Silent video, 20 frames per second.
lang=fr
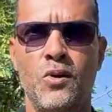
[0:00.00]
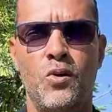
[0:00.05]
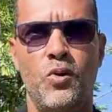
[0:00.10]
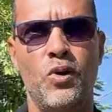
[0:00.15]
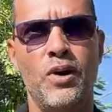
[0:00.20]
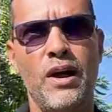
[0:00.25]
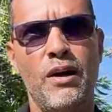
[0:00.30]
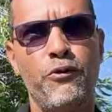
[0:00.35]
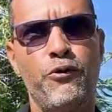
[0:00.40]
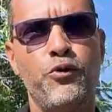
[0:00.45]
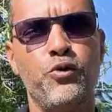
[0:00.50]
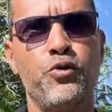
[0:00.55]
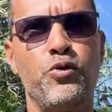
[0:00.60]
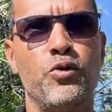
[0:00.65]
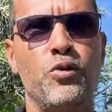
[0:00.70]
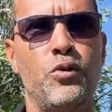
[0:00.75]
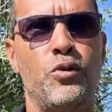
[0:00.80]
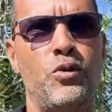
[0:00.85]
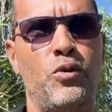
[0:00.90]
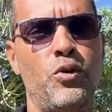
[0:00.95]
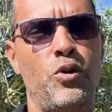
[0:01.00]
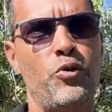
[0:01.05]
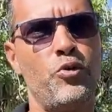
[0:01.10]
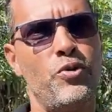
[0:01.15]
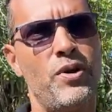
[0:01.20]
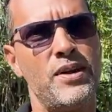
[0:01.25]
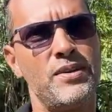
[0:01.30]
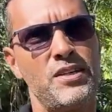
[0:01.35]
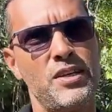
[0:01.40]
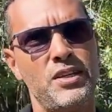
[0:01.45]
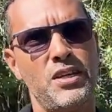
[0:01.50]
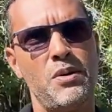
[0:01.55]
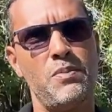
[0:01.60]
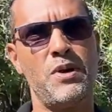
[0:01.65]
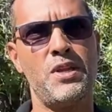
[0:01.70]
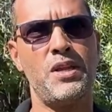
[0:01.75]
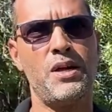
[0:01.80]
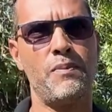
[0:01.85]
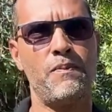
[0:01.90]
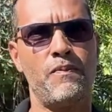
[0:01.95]
On l'a vu lors de la cinquième
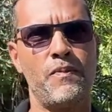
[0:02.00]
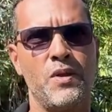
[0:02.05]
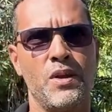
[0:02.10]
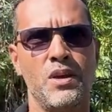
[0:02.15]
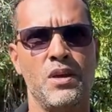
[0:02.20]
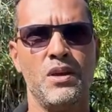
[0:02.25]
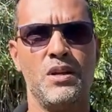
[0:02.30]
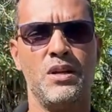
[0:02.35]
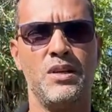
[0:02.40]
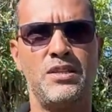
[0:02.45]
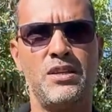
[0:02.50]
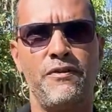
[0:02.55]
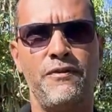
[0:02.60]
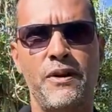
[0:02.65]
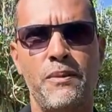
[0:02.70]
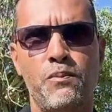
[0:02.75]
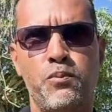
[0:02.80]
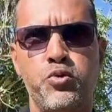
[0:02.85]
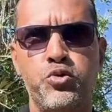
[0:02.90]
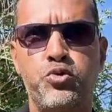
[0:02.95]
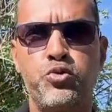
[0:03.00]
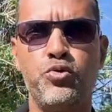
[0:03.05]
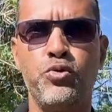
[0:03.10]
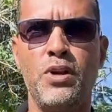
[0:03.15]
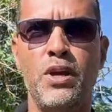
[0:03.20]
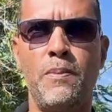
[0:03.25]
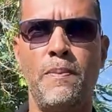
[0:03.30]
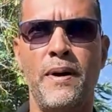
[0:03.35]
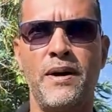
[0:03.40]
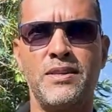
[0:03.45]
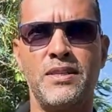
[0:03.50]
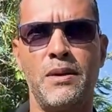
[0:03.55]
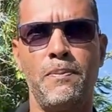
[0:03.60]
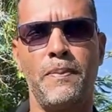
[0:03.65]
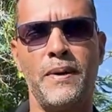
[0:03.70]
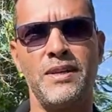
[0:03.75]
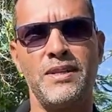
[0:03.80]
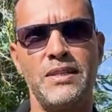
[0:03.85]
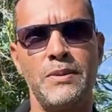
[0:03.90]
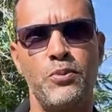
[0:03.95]
étape. Il s'est fait bousculer par ses
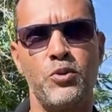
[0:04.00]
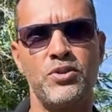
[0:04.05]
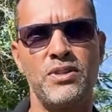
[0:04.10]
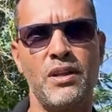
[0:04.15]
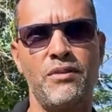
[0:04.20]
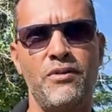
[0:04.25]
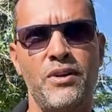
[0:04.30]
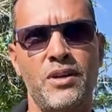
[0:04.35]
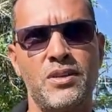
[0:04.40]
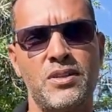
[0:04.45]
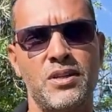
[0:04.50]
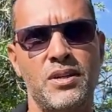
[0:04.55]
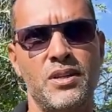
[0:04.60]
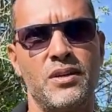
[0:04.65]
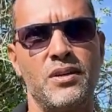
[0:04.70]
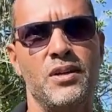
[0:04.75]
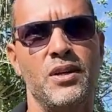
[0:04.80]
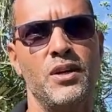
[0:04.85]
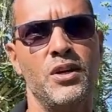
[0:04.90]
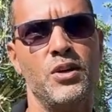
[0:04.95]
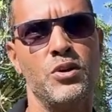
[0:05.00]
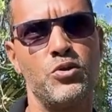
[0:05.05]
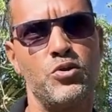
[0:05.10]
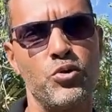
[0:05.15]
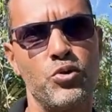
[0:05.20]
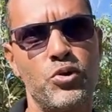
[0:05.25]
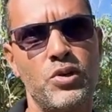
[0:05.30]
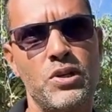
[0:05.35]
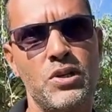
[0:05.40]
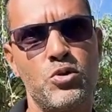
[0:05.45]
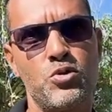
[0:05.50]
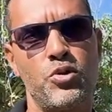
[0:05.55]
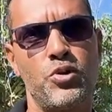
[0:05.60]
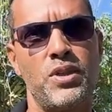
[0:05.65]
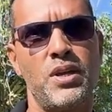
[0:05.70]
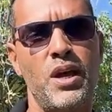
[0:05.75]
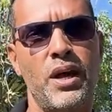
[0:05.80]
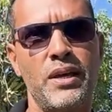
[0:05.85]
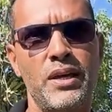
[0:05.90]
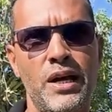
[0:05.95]
principaux adversaires, ceux qui sont
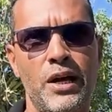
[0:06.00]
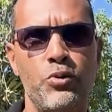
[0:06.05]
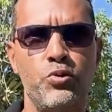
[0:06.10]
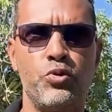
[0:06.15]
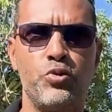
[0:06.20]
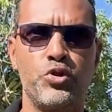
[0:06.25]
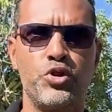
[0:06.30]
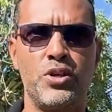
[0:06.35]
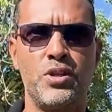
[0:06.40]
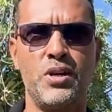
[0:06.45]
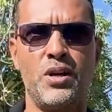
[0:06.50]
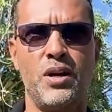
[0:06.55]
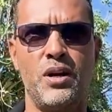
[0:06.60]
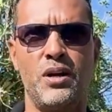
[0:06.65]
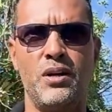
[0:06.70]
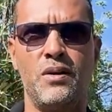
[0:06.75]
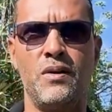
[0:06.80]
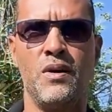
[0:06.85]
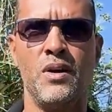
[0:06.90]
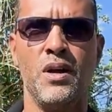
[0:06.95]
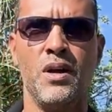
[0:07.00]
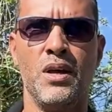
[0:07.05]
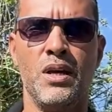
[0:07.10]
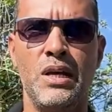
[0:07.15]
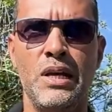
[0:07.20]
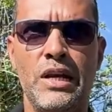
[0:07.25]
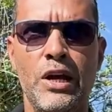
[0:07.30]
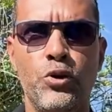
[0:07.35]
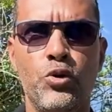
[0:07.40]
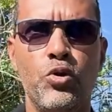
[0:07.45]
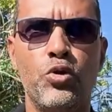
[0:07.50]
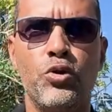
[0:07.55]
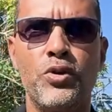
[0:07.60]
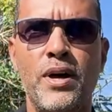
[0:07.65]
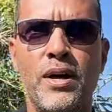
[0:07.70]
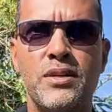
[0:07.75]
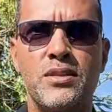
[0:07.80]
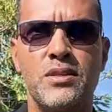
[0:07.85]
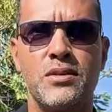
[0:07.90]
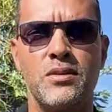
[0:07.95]
derrière lui au général. Il a eu
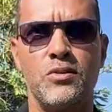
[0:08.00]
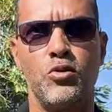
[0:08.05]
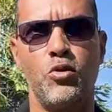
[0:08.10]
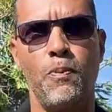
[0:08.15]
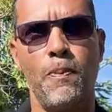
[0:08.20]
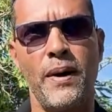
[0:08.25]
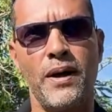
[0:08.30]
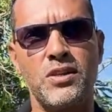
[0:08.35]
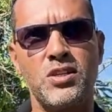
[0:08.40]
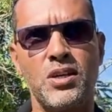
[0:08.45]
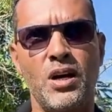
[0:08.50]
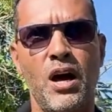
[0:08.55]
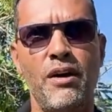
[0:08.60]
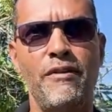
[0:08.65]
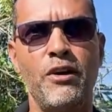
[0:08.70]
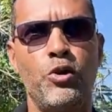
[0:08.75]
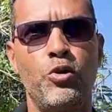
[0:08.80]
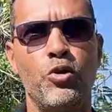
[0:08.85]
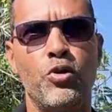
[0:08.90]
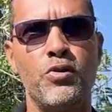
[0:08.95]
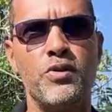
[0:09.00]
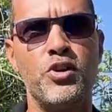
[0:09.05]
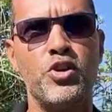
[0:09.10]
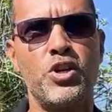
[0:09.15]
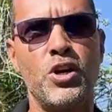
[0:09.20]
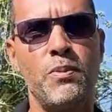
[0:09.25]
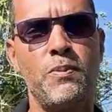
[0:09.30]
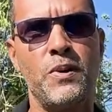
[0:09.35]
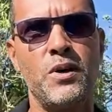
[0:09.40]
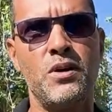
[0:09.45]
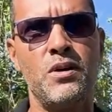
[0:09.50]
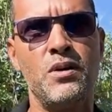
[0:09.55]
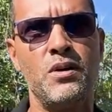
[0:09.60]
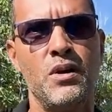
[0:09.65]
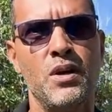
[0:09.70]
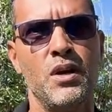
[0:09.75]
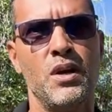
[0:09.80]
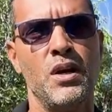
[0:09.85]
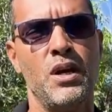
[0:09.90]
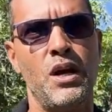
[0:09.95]
l'audace de partir avec eux en échappée.
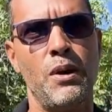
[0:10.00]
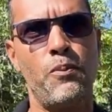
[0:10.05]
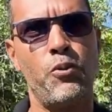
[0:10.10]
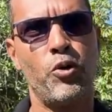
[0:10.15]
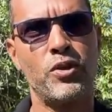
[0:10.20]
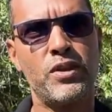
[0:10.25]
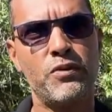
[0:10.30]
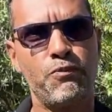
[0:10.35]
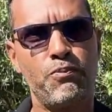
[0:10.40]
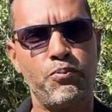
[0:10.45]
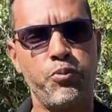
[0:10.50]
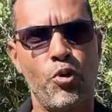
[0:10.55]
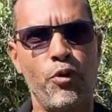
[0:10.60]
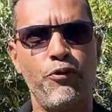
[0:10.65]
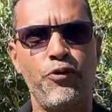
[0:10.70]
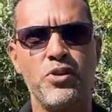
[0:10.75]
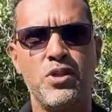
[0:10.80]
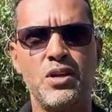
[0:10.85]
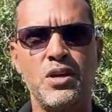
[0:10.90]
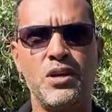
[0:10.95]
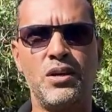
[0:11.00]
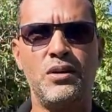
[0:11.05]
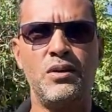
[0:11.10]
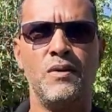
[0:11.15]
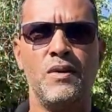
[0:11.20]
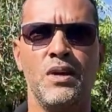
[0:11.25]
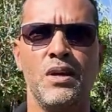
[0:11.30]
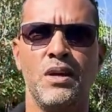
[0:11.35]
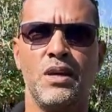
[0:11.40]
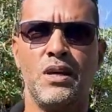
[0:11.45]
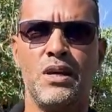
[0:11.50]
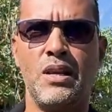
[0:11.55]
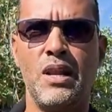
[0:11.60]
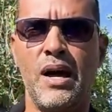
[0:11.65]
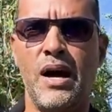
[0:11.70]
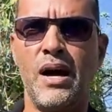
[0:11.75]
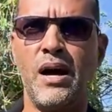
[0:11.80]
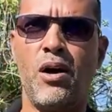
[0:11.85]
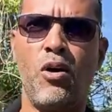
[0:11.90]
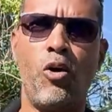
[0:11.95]
Et pour, pour finir, il
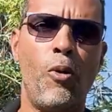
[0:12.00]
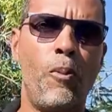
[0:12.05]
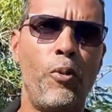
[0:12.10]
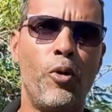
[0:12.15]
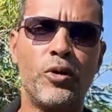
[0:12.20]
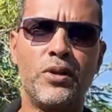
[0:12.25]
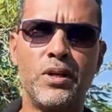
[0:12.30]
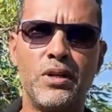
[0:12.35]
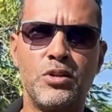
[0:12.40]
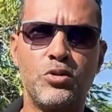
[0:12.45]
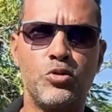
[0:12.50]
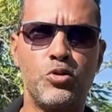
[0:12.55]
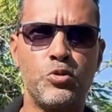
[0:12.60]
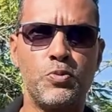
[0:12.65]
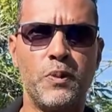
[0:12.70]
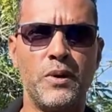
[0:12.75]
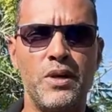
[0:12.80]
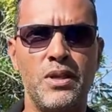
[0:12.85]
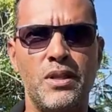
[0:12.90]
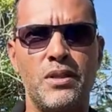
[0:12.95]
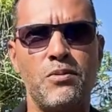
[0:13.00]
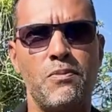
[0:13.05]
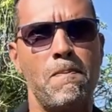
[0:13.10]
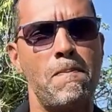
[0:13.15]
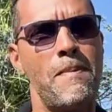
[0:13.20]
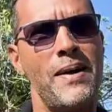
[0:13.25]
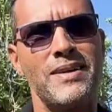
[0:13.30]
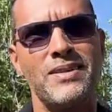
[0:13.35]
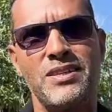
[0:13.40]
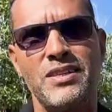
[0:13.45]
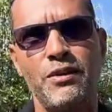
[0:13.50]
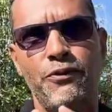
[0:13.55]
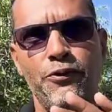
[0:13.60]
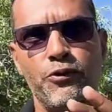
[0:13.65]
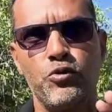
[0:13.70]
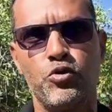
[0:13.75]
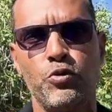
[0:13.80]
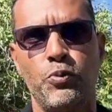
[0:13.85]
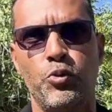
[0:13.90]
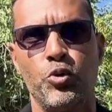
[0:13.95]
a remporté ce sprint massif
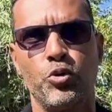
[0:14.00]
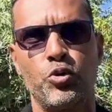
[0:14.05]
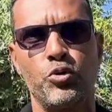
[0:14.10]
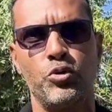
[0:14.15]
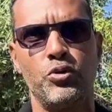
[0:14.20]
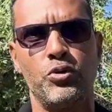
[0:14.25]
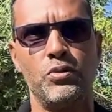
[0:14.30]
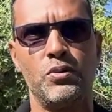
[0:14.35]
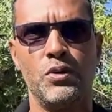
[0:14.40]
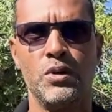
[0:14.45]
du peloton.